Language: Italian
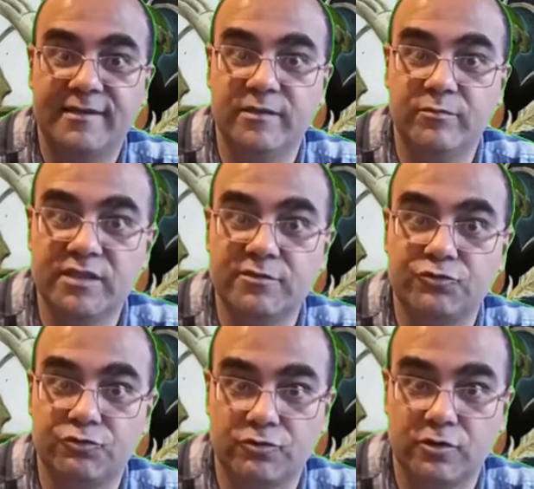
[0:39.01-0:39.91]
de
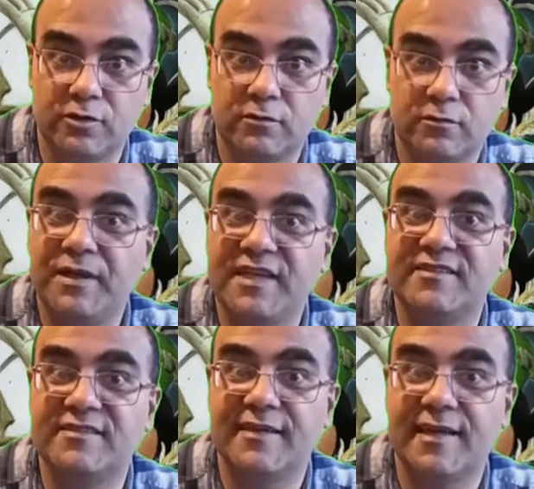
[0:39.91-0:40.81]
Midtun per i
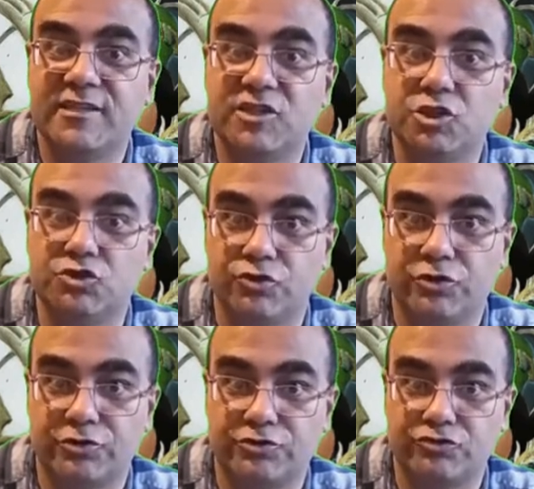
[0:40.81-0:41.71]
disegni di
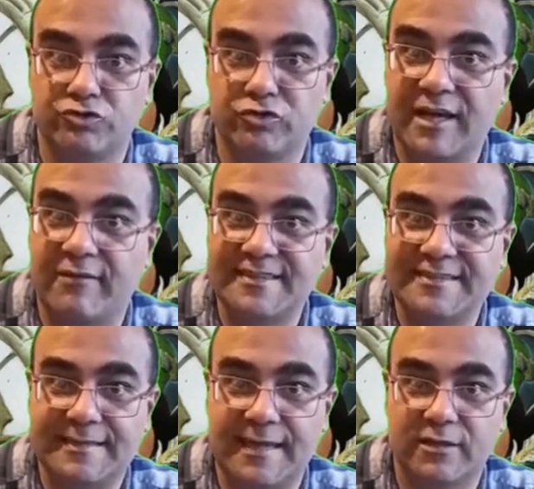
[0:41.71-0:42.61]
Giorgio
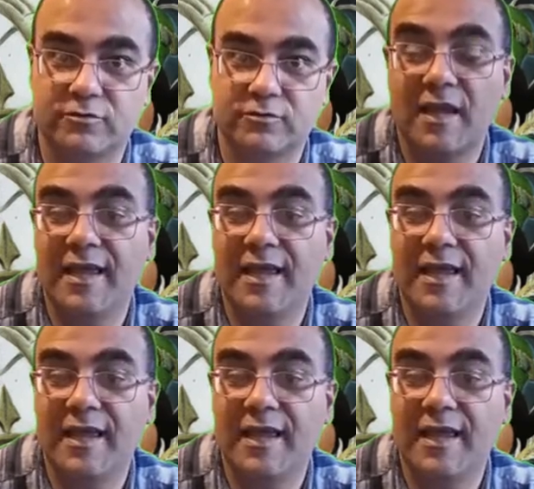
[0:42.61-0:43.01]
Cavazzano,